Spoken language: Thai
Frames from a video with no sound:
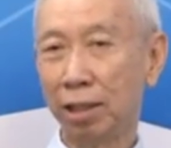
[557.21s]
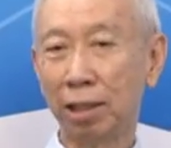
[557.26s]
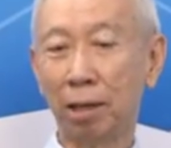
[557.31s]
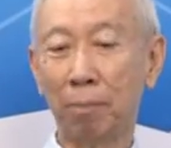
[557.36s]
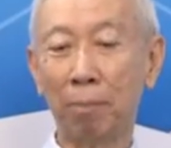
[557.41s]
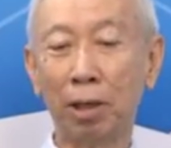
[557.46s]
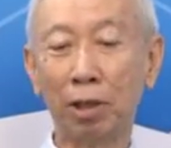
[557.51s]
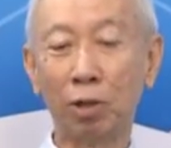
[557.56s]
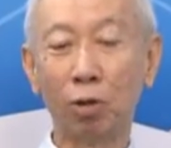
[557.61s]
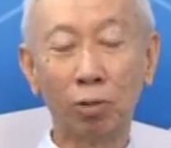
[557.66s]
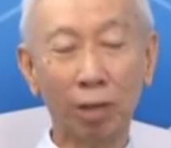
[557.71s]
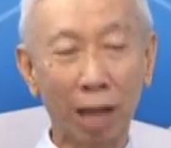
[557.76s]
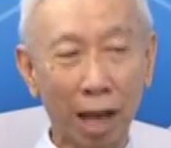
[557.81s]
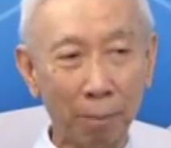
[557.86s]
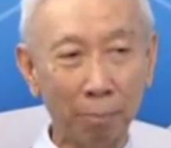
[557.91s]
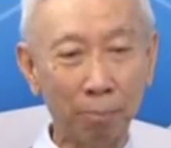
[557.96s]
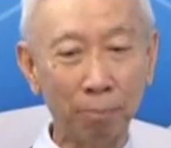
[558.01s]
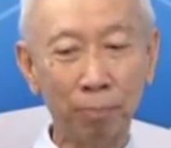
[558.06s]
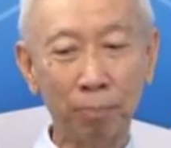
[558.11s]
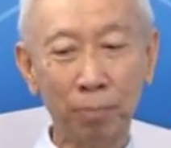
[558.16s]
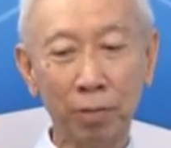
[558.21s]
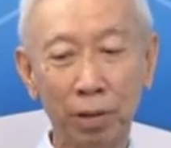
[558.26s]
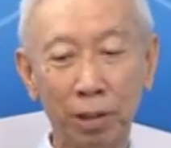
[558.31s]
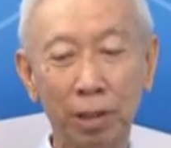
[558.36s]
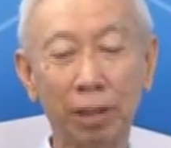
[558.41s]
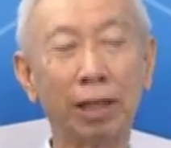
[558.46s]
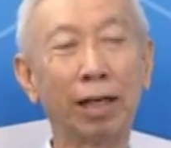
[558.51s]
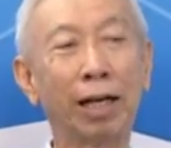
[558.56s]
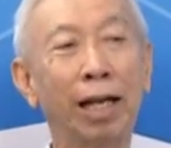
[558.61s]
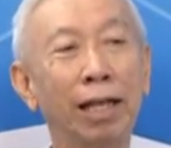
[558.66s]
ทำไมต้องทำ
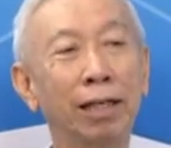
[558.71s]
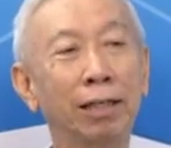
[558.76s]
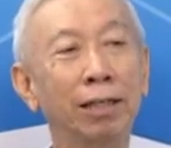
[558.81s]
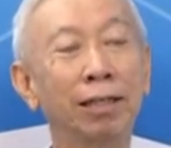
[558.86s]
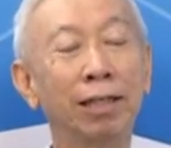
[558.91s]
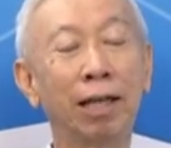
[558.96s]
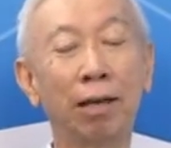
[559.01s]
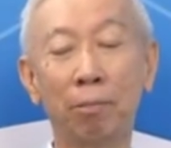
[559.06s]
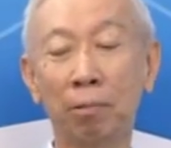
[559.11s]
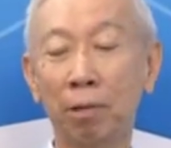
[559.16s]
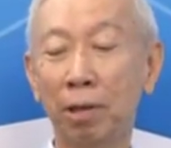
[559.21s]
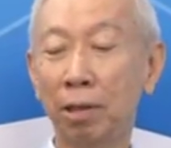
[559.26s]
เกิดอะไรขึ้นแต่